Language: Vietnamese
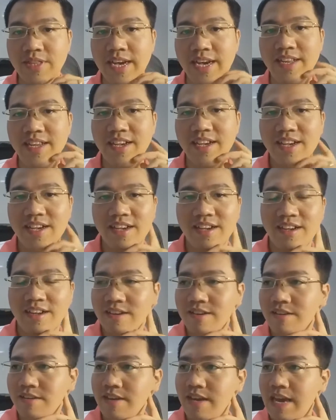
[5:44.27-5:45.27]
một ta
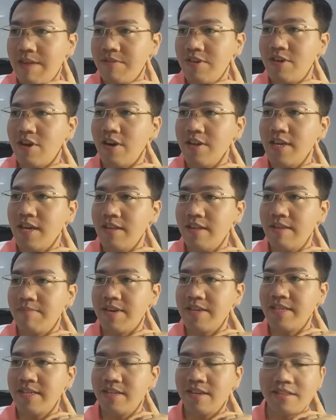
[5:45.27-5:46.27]
ok em cứ gõ nhá
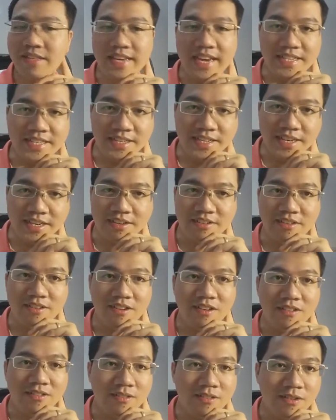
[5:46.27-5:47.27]
nếu mai dịch được thì anh sẽ dịch
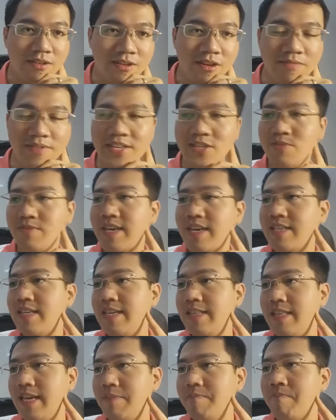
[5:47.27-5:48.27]
còn còn không thì chúng ta
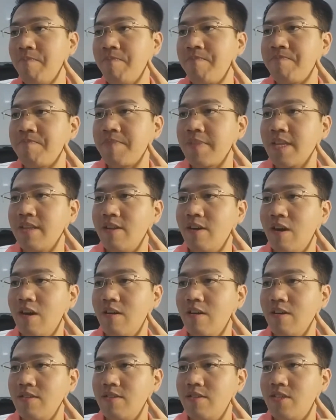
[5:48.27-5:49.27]
sẽ đi tiếp
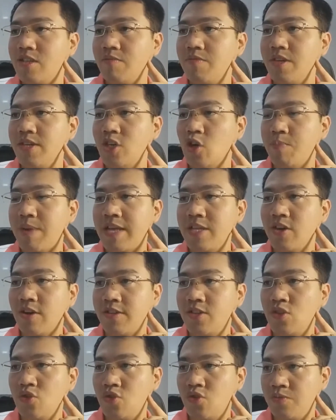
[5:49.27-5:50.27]
rồi xong từ European
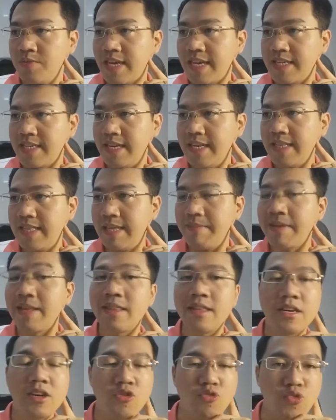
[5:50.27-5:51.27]
rồi từ, chúng ta sẽ đi tiếp
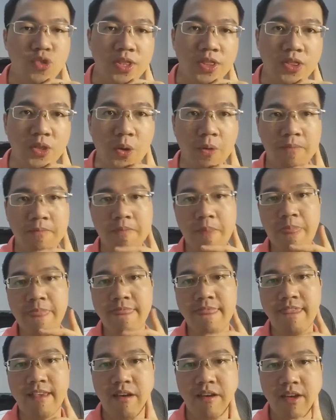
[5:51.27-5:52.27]
là từ Uyển tổ
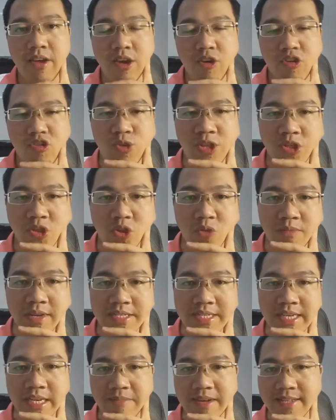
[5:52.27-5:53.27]
đó Uyển Tổng
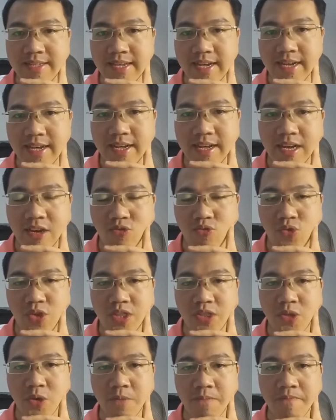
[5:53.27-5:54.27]
là gì các bạn nhỉ à,
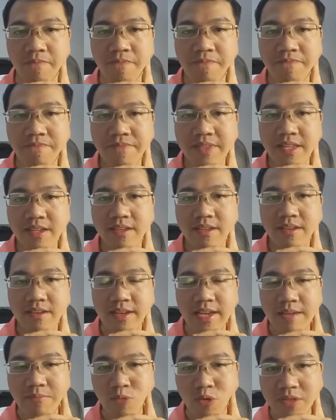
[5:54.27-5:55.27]
tổ
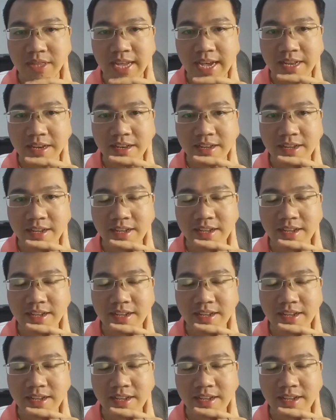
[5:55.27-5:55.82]
em mù tan